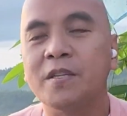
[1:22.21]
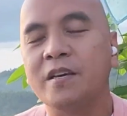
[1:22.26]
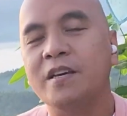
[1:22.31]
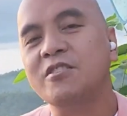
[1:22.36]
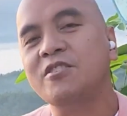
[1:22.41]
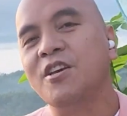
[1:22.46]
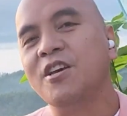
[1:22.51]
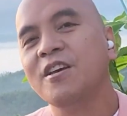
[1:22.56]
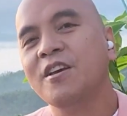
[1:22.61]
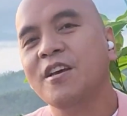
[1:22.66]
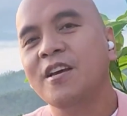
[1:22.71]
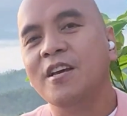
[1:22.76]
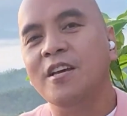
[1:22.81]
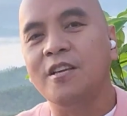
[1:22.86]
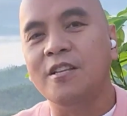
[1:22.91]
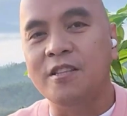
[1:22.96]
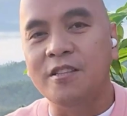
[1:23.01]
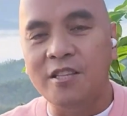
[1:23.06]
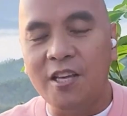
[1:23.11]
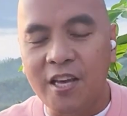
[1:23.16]
Kasi
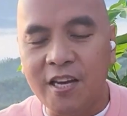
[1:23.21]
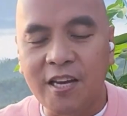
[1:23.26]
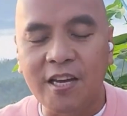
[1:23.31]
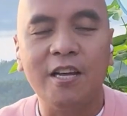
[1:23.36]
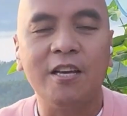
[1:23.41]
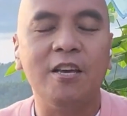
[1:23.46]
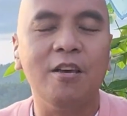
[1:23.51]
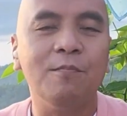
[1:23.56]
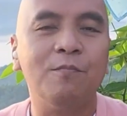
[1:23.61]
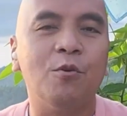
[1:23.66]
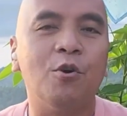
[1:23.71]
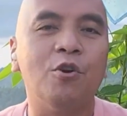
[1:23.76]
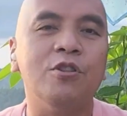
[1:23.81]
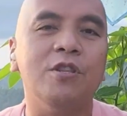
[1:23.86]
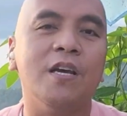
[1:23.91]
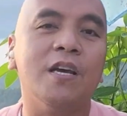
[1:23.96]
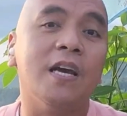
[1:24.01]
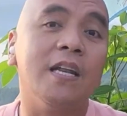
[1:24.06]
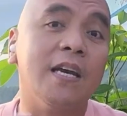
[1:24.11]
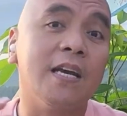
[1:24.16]
di ka nag
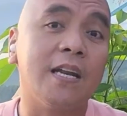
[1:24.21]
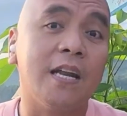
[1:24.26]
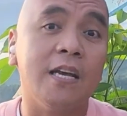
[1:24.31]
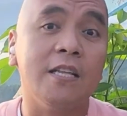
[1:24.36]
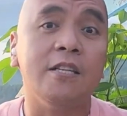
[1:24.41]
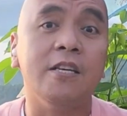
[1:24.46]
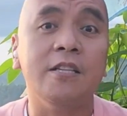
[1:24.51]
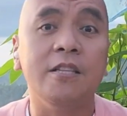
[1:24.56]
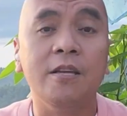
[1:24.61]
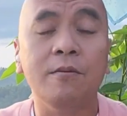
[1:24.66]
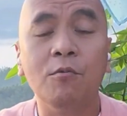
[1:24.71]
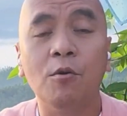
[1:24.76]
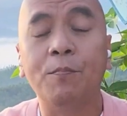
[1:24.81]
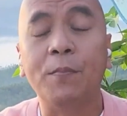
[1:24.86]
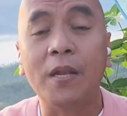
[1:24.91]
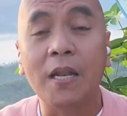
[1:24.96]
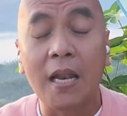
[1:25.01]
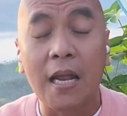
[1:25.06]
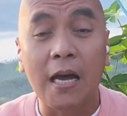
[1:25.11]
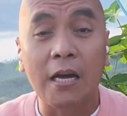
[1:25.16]
hindi ka nag-ready, hindi mo
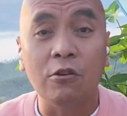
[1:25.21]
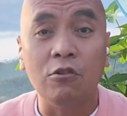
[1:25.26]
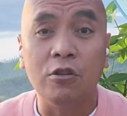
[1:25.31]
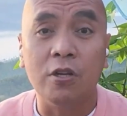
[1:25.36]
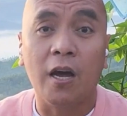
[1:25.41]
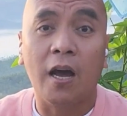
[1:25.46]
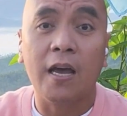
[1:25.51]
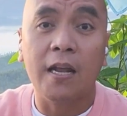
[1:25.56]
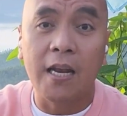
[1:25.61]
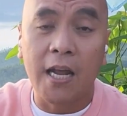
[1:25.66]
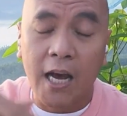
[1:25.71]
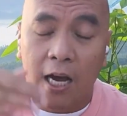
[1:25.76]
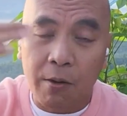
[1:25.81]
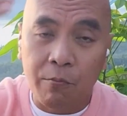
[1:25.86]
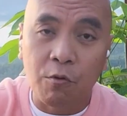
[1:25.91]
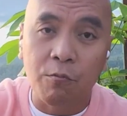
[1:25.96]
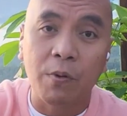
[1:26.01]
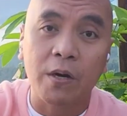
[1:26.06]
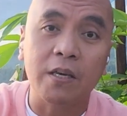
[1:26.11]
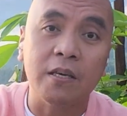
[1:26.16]
pinlano na kailangan
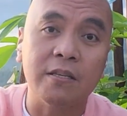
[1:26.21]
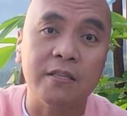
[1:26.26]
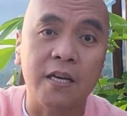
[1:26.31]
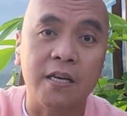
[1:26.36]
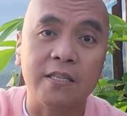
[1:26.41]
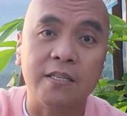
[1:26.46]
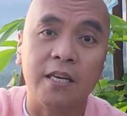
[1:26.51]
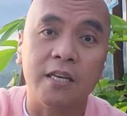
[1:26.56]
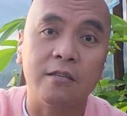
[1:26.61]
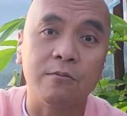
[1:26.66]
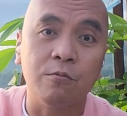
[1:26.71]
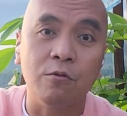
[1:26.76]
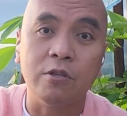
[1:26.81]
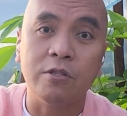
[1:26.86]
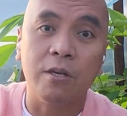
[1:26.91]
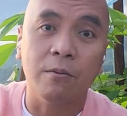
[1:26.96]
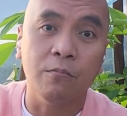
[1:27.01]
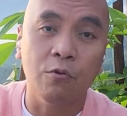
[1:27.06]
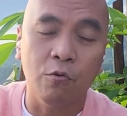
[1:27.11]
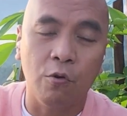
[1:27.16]
mo maging successful
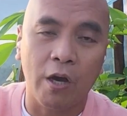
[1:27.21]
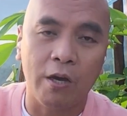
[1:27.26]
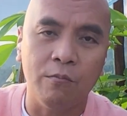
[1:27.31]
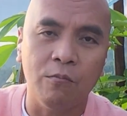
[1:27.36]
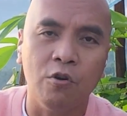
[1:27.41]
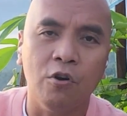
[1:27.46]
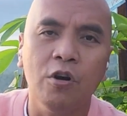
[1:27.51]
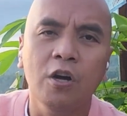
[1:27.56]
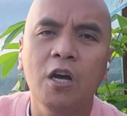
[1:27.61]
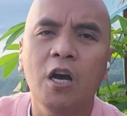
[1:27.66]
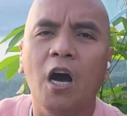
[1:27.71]
sa buhay mo.